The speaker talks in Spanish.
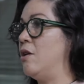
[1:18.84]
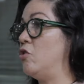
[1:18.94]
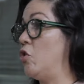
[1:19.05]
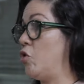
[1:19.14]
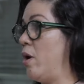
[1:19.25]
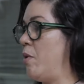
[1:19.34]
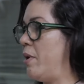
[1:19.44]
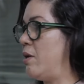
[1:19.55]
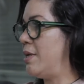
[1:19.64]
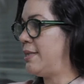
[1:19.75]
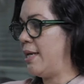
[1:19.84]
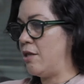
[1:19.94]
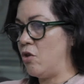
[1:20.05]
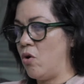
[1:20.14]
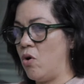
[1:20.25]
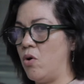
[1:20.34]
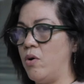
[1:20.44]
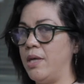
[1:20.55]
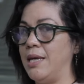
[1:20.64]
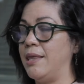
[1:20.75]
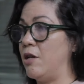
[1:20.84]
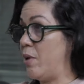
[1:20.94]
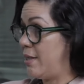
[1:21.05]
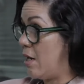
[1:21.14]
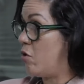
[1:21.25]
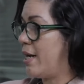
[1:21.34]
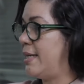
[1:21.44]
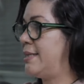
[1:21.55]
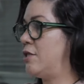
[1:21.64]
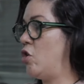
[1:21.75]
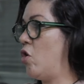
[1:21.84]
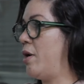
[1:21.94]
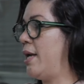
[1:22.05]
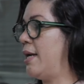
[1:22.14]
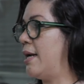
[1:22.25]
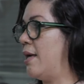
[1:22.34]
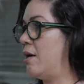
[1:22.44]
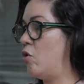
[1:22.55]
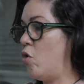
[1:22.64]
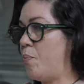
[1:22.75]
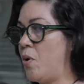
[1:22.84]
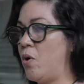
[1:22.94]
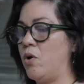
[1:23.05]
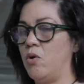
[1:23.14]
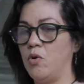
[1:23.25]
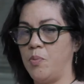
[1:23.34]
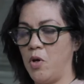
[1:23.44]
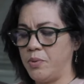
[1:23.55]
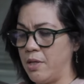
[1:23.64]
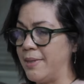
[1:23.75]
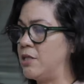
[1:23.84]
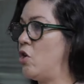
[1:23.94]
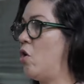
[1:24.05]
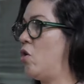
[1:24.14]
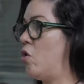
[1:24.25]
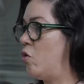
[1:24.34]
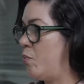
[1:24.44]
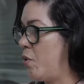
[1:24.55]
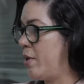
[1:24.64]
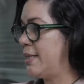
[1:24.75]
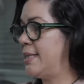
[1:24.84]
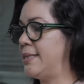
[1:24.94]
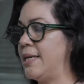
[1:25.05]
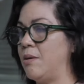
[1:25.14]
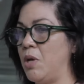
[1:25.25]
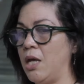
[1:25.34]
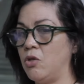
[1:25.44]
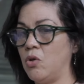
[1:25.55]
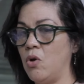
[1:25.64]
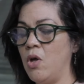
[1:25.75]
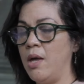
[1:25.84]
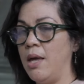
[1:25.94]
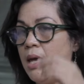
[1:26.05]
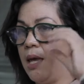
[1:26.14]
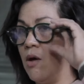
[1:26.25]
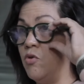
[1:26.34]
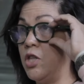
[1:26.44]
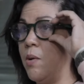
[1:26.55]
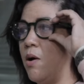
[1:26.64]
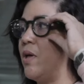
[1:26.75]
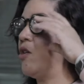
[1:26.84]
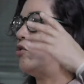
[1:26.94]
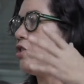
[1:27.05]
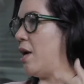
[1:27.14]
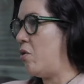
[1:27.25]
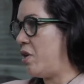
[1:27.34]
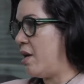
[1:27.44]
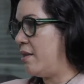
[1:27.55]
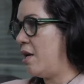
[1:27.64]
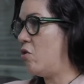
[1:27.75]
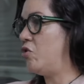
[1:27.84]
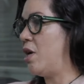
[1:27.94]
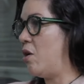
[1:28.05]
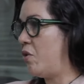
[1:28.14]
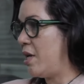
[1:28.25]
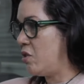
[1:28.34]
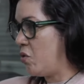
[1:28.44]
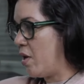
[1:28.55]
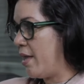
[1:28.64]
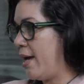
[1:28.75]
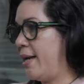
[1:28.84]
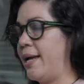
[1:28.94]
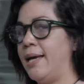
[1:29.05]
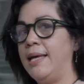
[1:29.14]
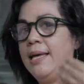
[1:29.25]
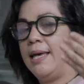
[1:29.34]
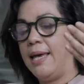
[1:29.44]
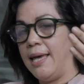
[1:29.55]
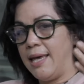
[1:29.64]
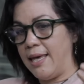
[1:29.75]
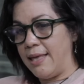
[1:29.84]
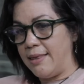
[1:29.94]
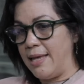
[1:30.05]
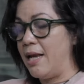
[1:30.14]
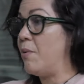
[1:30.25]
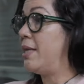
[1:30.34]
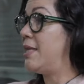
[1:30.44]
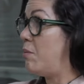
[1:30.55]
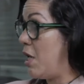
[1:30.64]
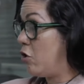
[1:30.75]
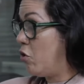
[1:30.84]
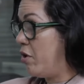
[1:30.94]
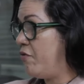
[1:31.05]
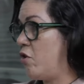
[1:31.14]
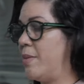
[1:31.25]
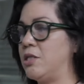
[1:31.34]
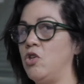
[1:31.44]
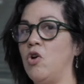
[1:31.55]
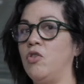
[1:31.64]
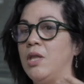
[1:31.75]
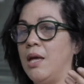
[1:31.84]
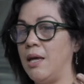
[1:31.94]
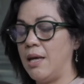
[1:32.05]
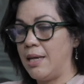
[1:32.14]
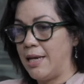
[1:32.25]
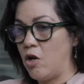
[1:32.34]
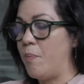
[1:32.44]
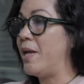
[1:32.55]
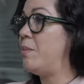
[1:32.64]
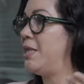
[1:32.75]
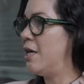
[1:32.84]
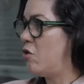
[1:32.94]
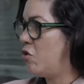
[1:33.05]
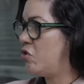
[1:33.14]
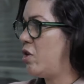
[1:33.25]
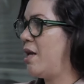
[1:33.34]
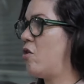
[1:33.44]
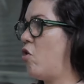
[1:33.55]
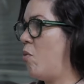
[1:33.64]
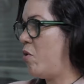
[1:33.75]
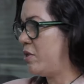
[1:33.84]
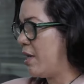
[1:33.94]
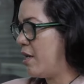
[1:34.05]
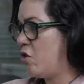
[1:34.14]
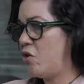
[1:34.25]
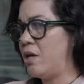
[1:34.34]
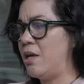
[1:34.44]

nosotros hemos venido haciendo eh, desde nuestras organizaciones, cada grupo, los grupos de observación, los grupos que hacen seguimiento, eh, un trabajo de Contraloría, de Contraloría Ciudadana, eh, de levantamiento de información de, que nos permita conocer cómo se ha ido